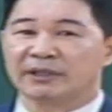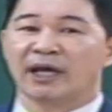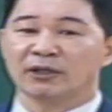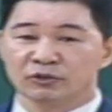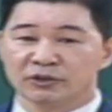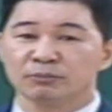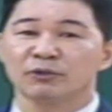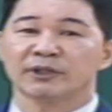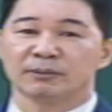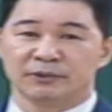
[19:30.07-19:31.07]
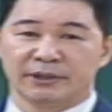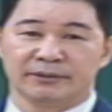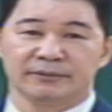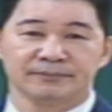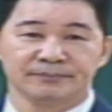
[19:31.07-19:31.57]
대학교 정부에서 하면
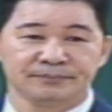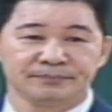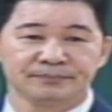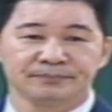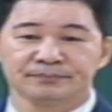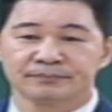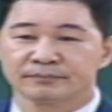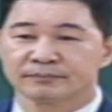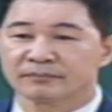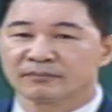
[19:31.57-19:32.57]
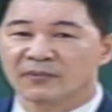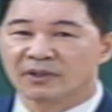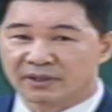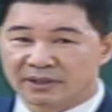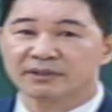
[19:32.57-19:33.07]
돼요.
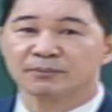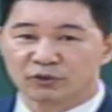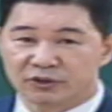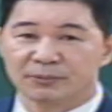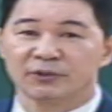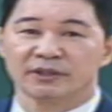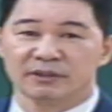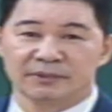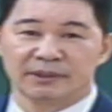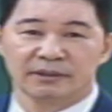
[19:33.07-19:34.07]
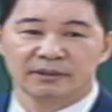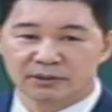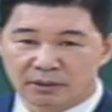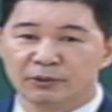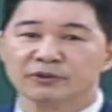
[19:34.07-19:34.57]
그래서 복지가 필요한 겁니다.
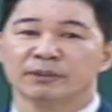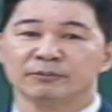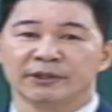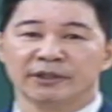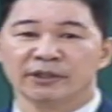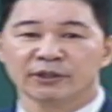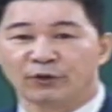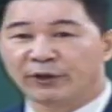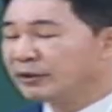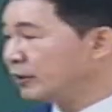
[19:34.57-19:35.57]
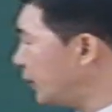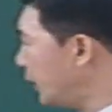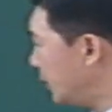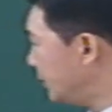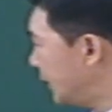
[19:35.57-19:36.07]
정부에서 하면 돼요. 교회는 이거
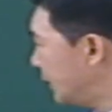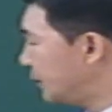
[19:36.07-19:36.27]
해야 됩니다.